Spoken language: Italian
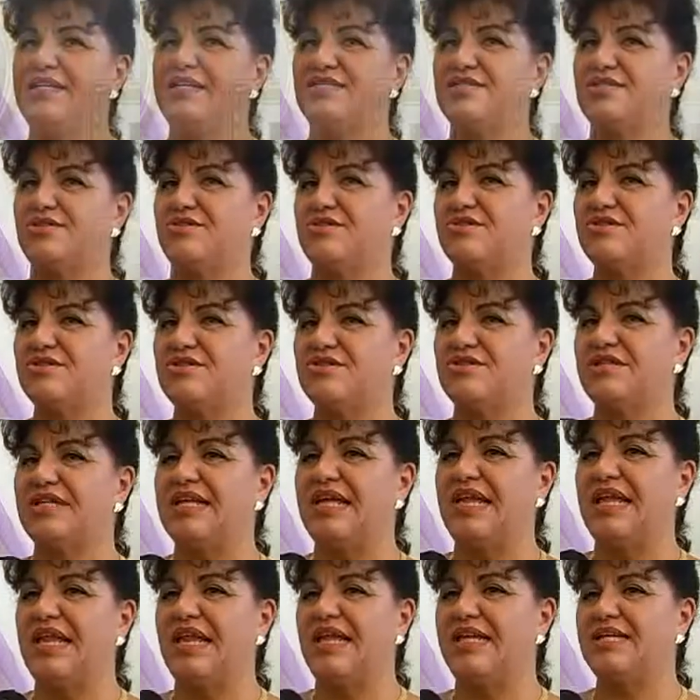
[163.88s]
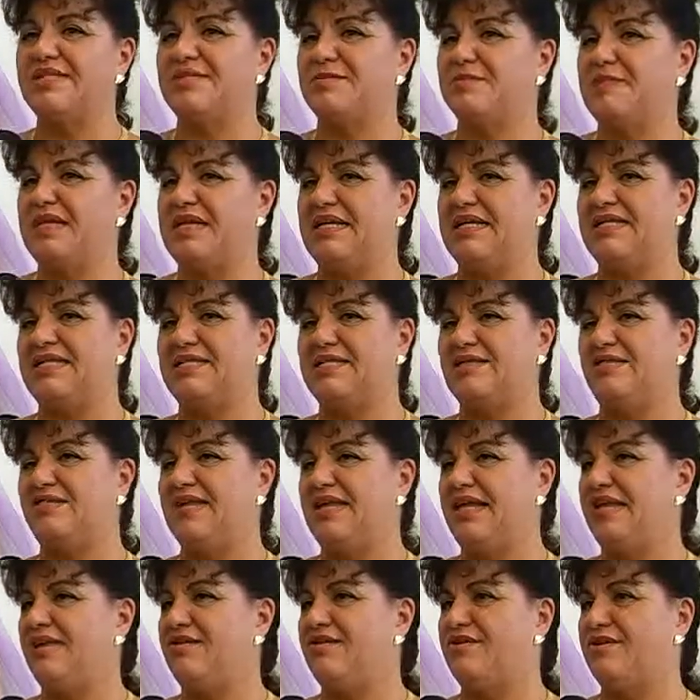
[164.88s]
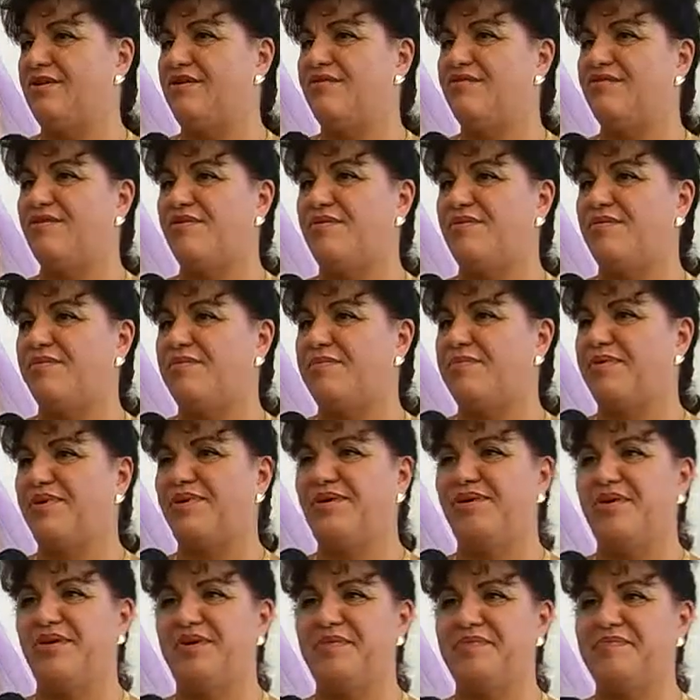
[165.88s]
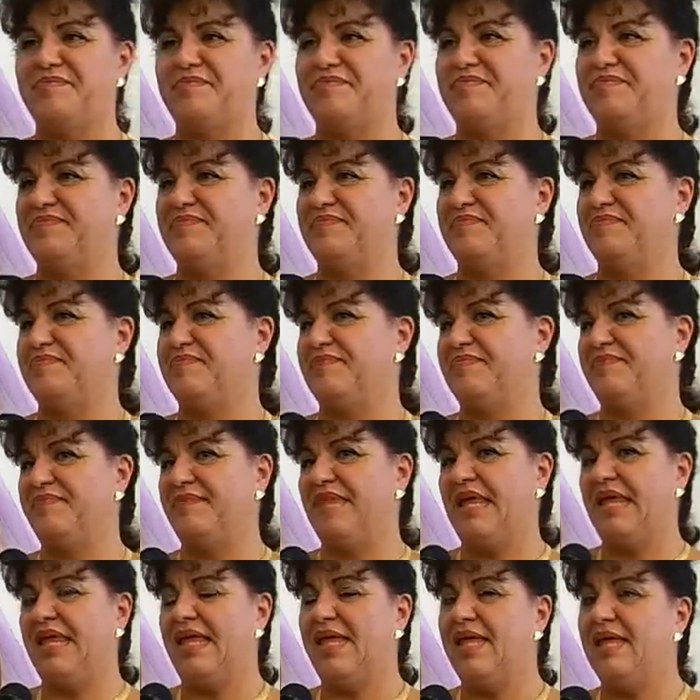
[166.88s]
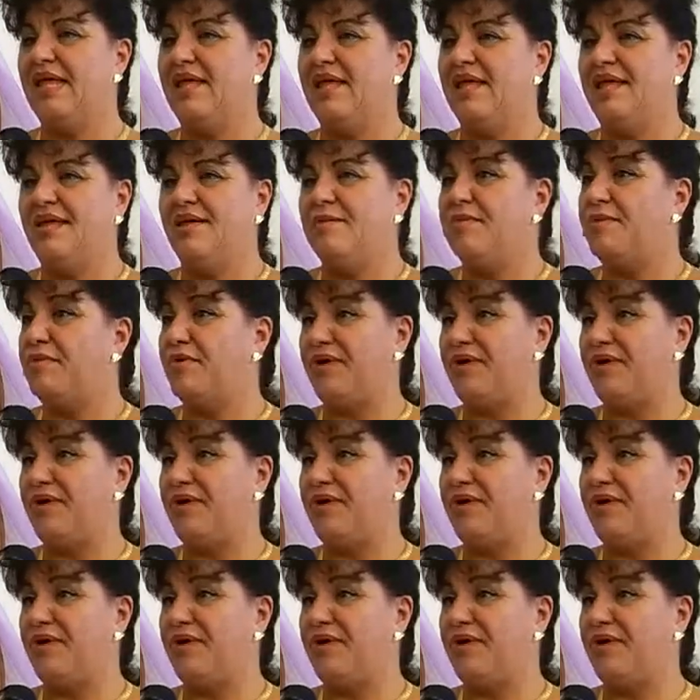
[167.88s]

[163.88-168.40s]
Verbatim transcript: discorso dell'ispirazione la trovo un po' mm,